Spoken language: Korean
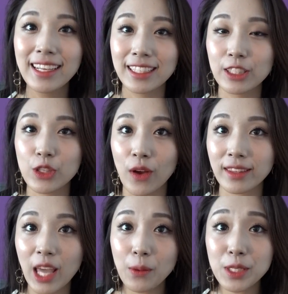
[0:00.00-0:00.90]
그래서
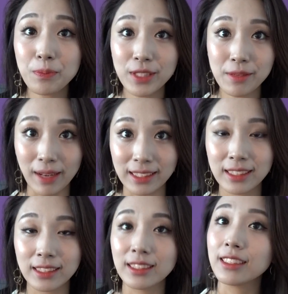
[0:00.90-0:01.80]
저한테 하고 싶으신
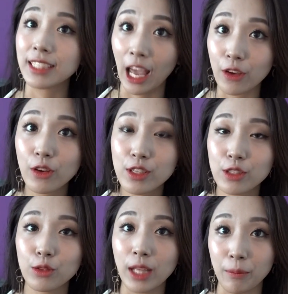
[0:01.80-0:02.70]
말들을 자유
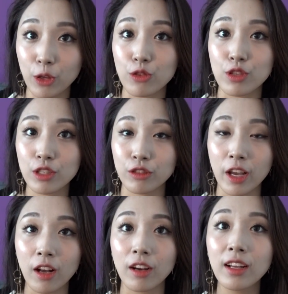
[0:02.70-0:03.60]
형식으로
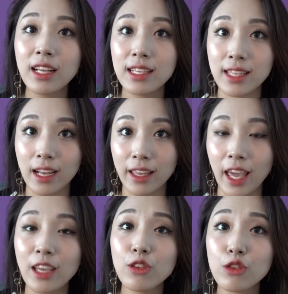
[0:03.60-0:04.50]
남겨주시고요. 제가
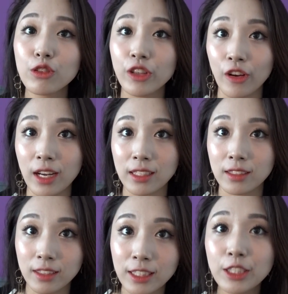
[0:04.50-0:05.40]
개인적으로
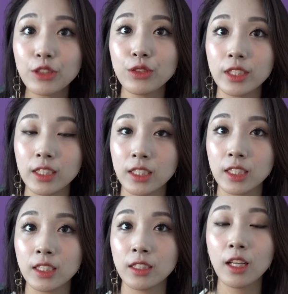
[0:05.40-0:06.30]
연락을 드릴 수
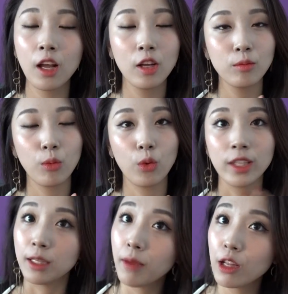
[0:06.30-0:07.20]
있는 뭐
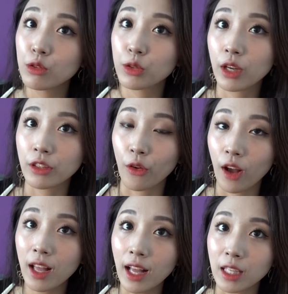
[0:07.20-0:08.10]
이메일
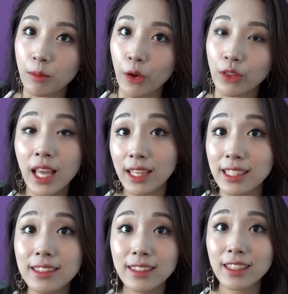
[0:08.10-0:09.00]
주소라던가 아니면
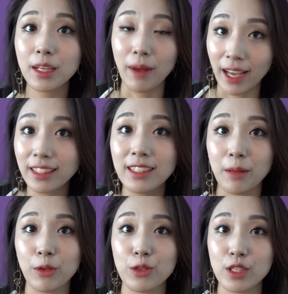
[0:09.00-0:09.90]
인스타그램 아이디를
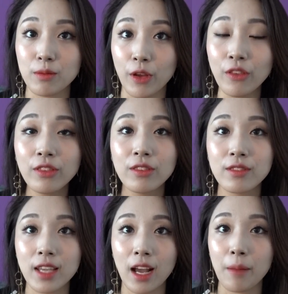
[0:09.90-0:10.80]
남겨주시면
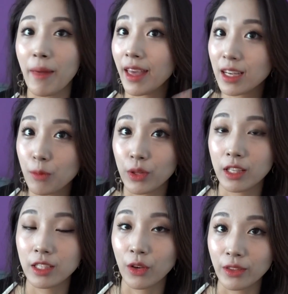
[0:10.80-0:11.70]
제가 메일을
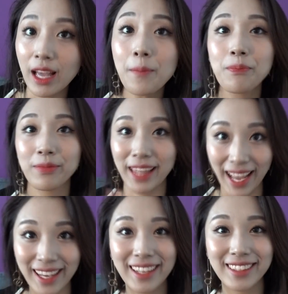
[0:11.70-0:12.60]
보내드리거나
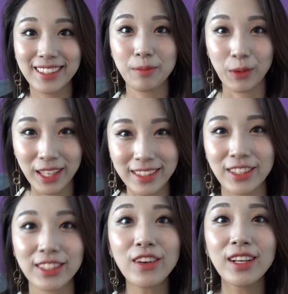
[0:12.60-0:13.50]
다이렉트를
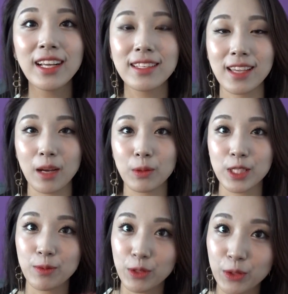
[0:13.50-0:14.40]
보내드려서 제가 뭐
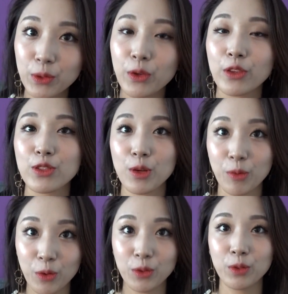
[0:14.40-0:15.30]
집 주소도
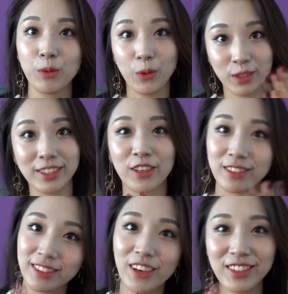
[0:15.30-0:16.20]
여쭤보고 뭐
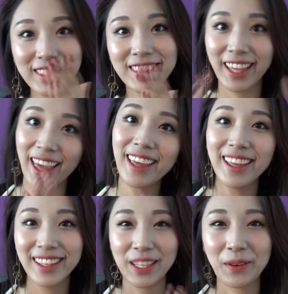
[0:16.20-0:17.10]
그런 형식의
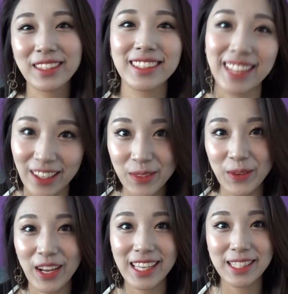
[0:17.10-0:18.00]
대화들을
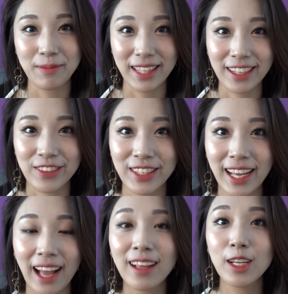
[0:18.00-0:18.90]
나누도록 하겠습니다.
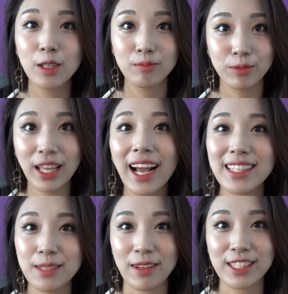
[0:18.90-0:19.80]
그러니까 부담
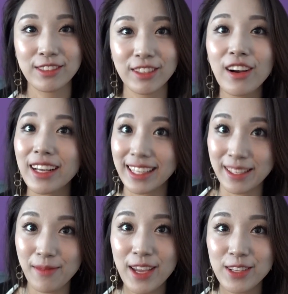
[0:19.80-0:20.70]
갖지 마시고요.
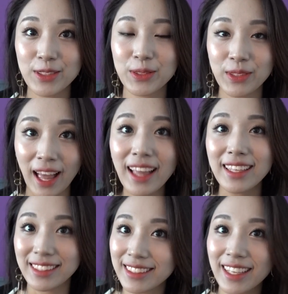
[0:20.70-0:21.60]
이메일 주소나
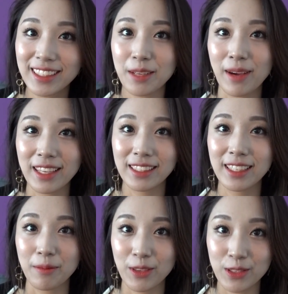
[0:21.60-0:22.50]
인스타그램 아이디를
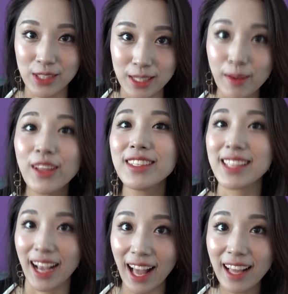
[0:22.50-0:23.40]
남겨주시면
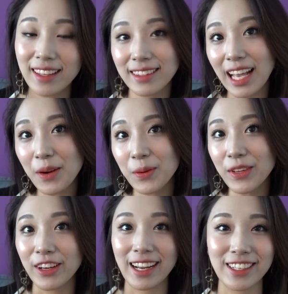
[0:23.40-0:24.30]
제가 따로
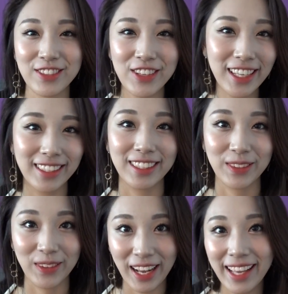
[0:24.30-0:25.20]
연락을 취해드리도록